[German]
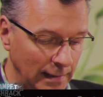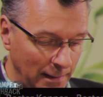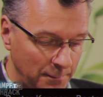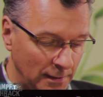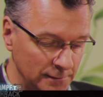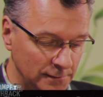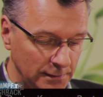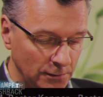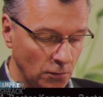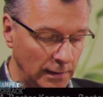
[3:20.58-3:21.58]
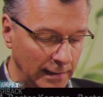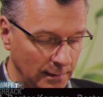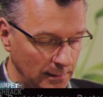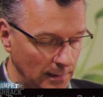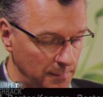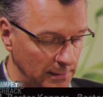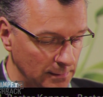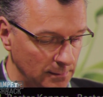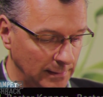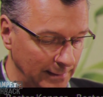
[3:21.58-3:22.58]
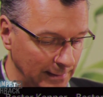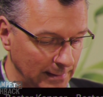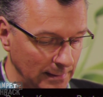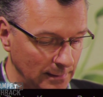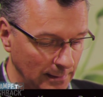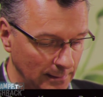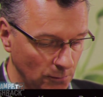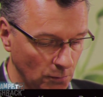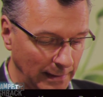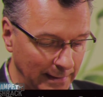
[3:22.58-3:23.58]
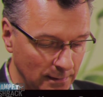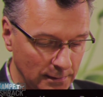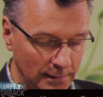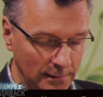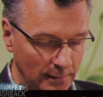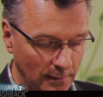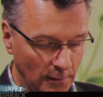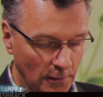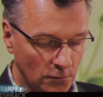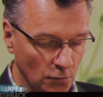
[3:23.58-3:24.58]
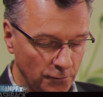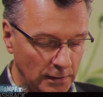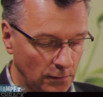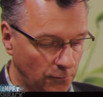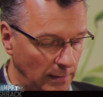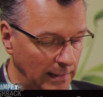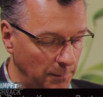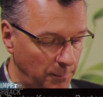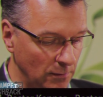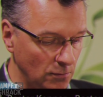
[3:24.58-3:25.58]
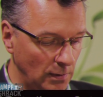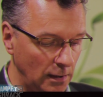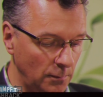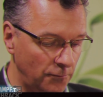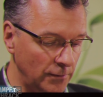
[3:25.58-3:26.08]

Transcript: Lehrmeister, die Kollegen in der Mitte, deine Kinder und Enkelkinder sowie das Pflegepersonal im